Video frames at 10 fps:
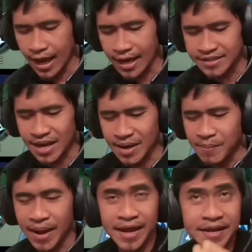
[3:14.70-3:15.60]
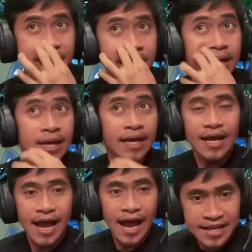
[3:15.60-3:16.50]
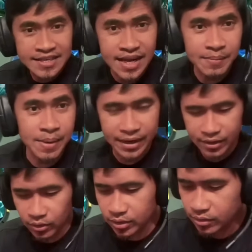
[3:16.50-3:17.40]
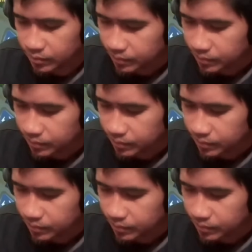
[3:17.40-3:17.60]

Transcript: Asa ramen! Asa ramen! Uy!